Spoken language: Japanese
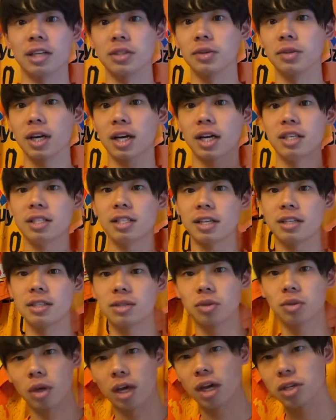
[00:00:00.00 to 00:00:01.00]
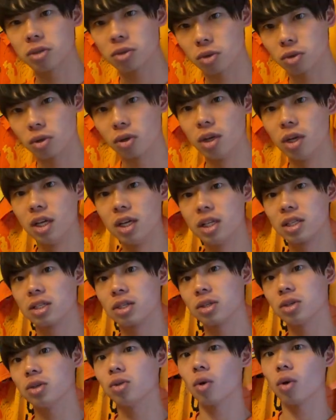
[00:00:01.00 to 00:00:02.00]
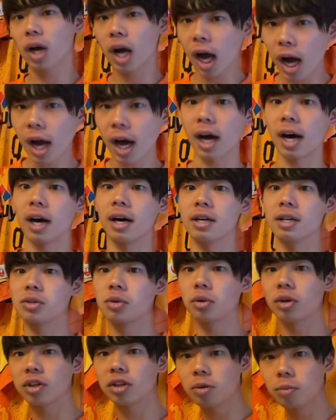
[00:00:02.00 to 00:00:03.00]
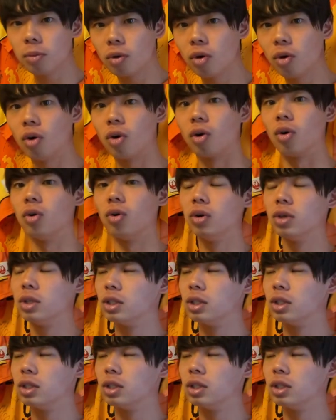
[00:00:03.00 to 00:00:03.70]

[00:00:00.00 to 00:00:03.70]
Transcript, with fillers: そんな感じでずっと継続するのか、それとも、